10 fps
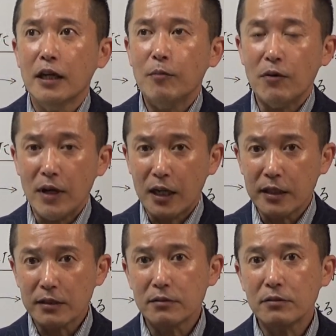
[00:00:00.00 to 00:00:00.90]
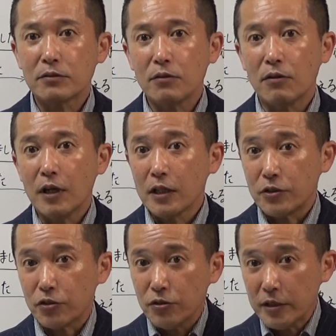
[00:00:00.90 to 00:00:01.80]
まあ分かりやすく言うと
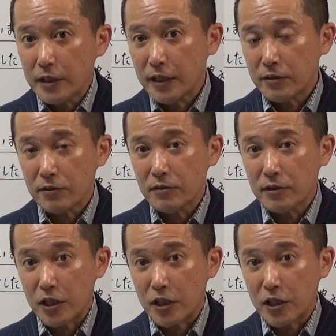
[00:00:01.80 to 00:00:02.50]
12月